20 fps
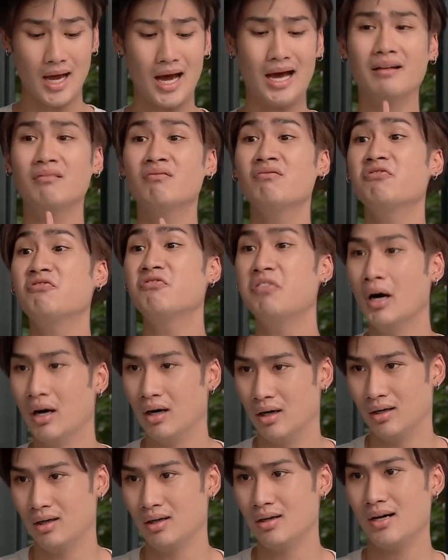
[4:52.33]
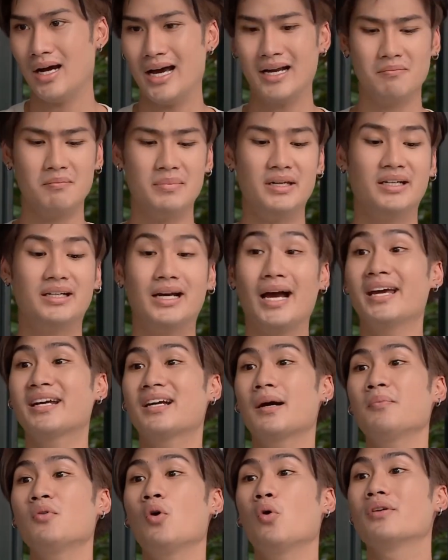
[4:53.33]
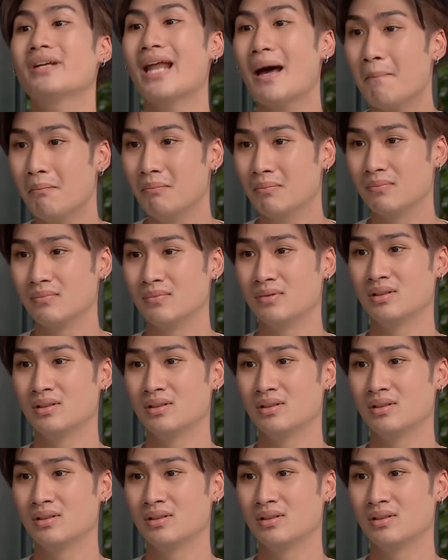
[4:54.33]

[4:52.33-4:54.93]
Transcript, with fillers: Ăn phở, ăn mì cay cấp độ 5